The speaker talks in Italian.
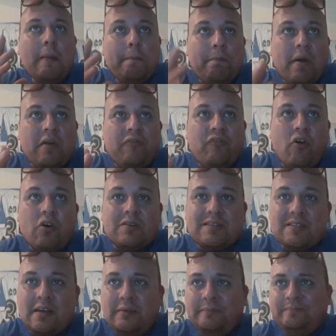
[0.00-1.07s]
per
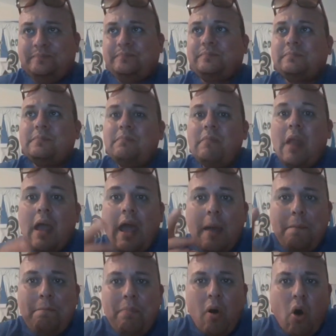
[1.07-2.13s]
forza. E
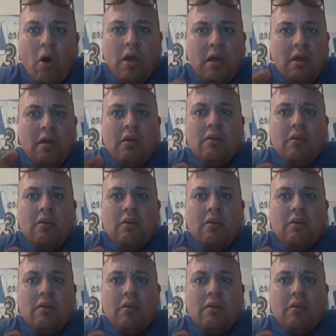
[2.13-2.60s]
poi